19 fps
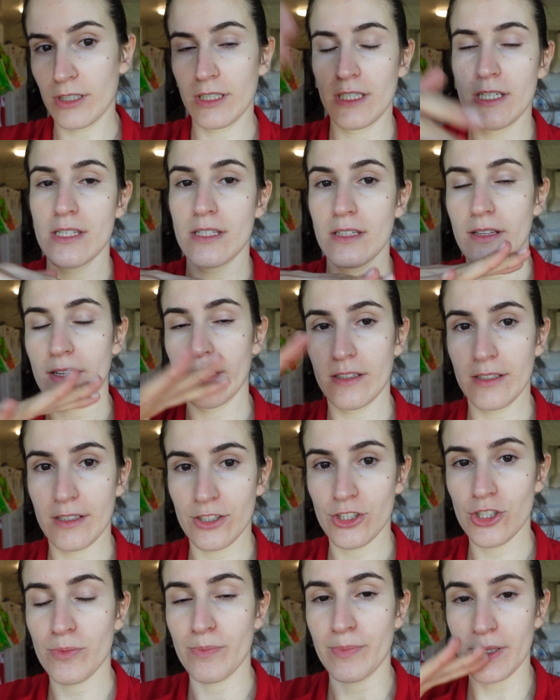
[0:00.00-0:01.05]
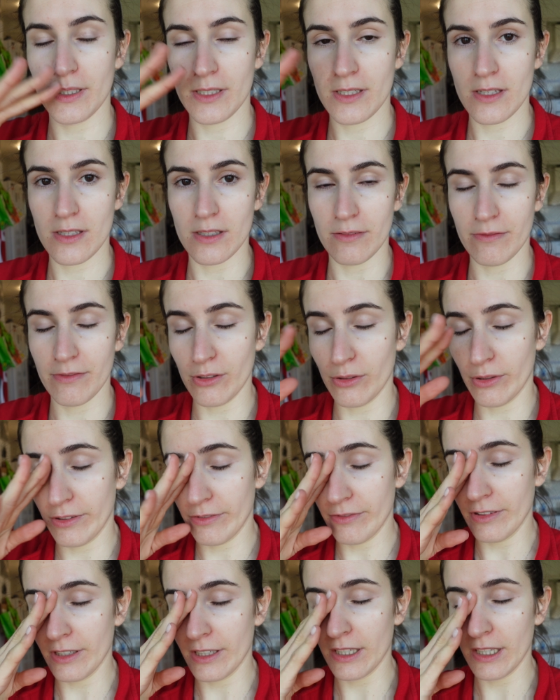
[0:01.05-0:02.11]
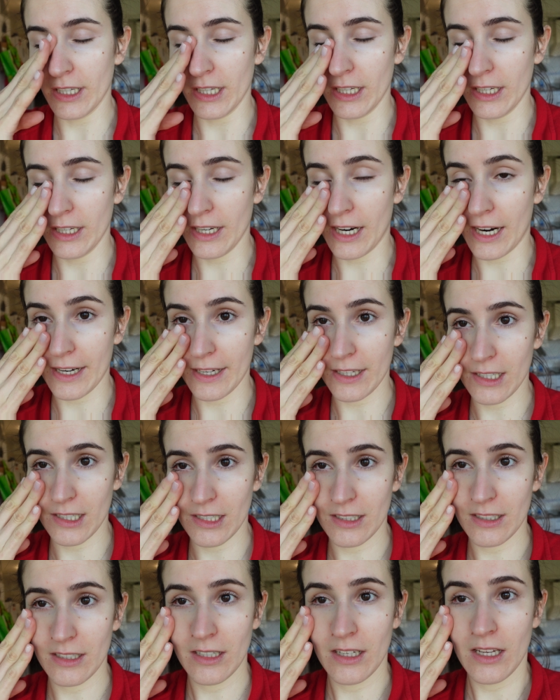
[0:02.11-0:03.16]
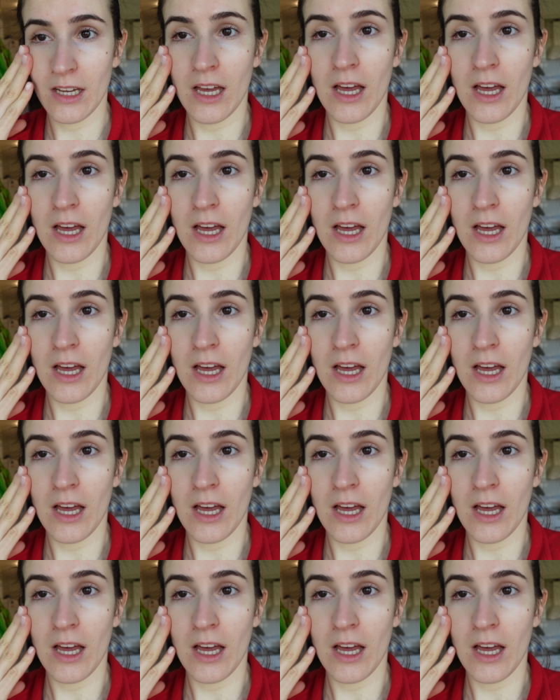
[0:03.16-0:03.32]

organizadela na dispensa, frigorífico e arca